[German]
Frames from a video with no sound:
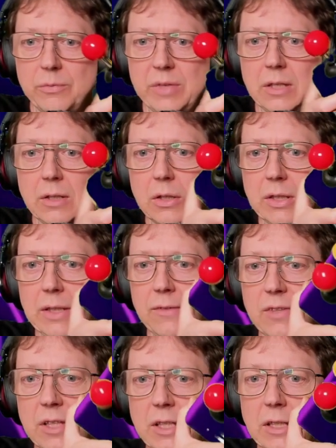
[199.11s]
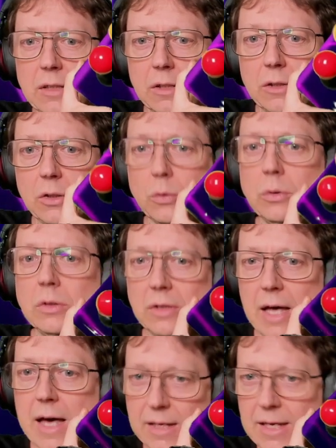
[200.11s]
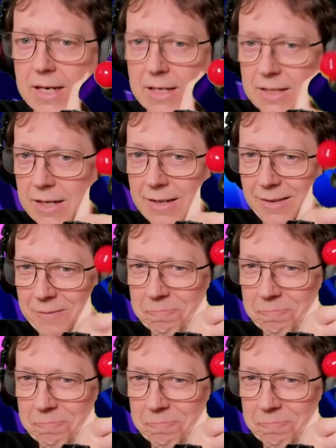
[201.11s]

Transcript: wegen Greenscreen, äh, grünen Arcader